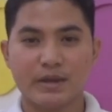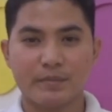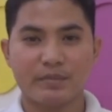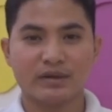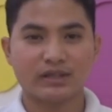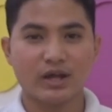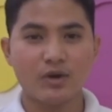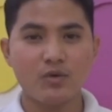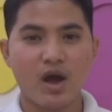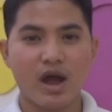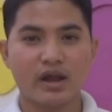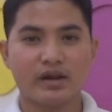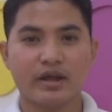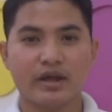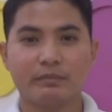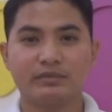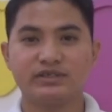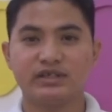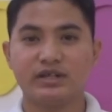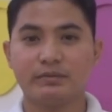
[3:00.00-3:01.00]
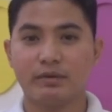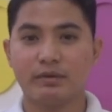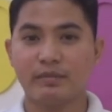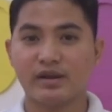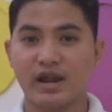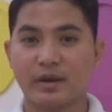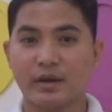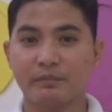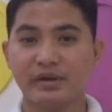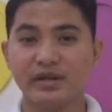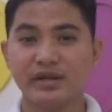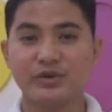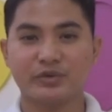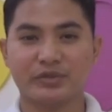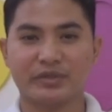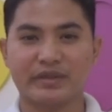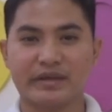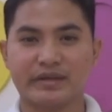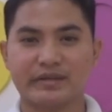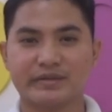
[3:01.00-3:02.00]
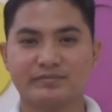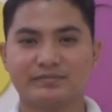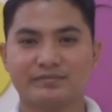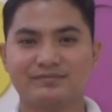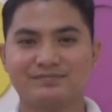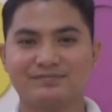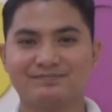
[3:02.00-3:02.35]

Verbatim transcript: Siapa tahu Anda yang menjadi pemenang berikutnya.